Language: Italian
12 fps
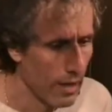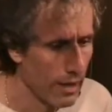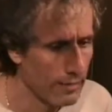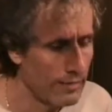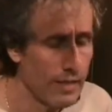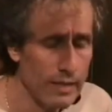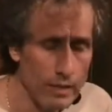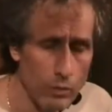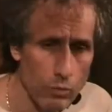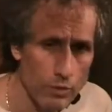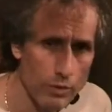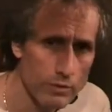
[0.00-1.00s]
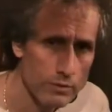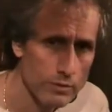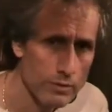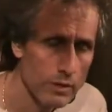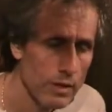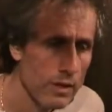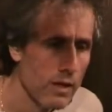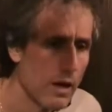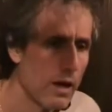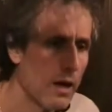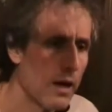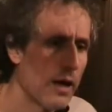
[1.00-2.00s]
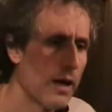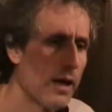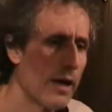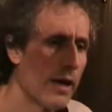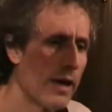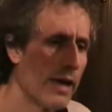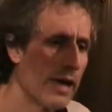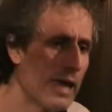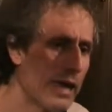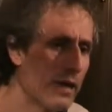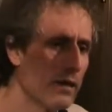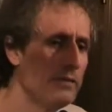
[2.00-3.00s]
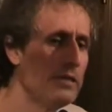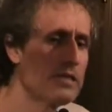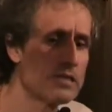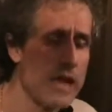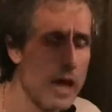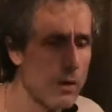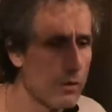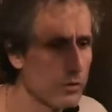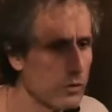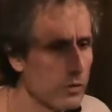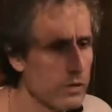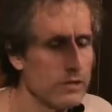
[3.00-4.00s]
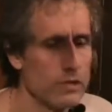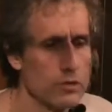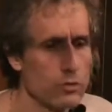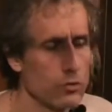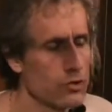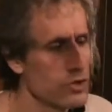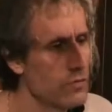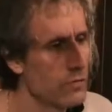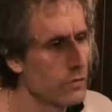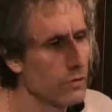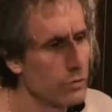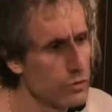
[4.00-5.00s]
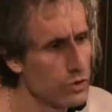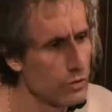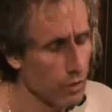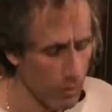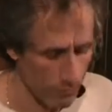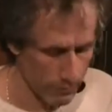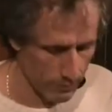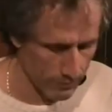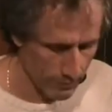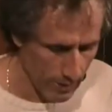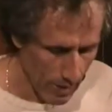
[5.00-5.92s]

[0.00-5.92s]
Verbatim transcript: eh, delinquono eh, e dissanguano il tessuto civico in cui si trovano.